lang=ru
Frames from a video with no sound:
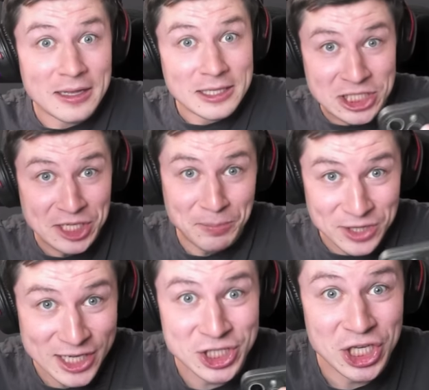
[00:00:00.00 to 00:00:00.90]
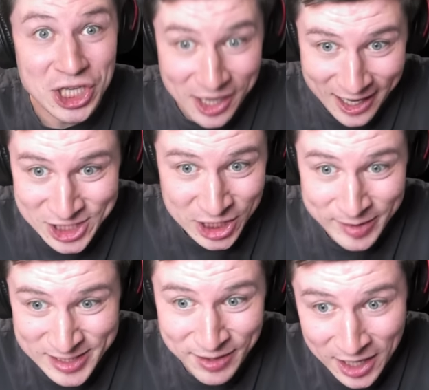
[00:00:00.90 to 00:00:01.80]
Тип даже не играет Джита
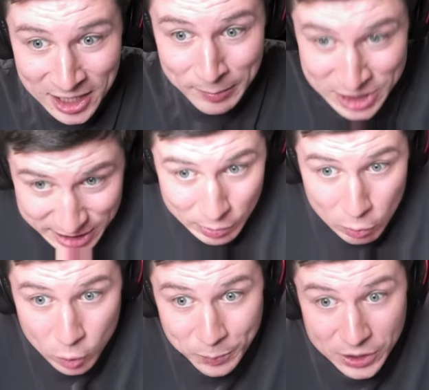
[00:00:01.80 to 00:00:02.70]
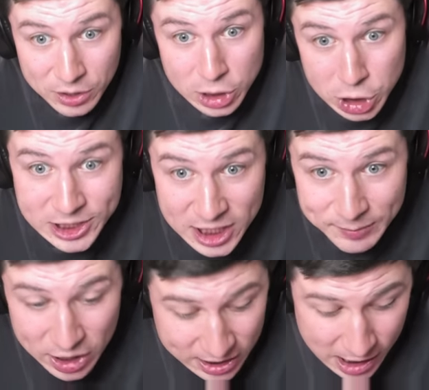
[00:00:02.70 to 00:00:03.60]
с реликом. А зачем он его купил? Еще с такими
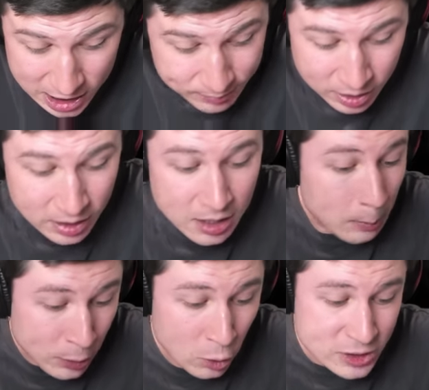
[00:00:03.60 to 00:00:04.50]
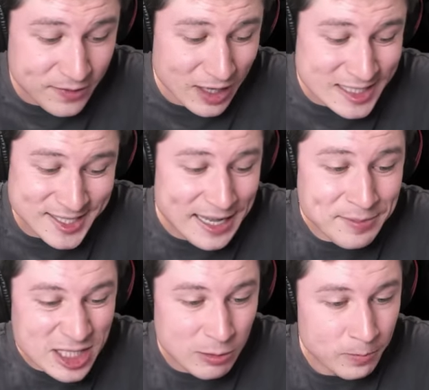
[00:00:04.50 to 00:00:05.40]
наклейками. Плюс 20к
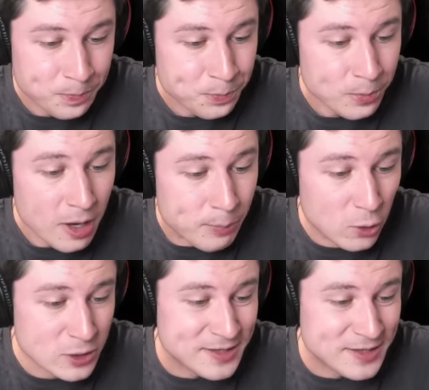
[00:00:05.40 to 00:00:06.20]
минимум. Плюс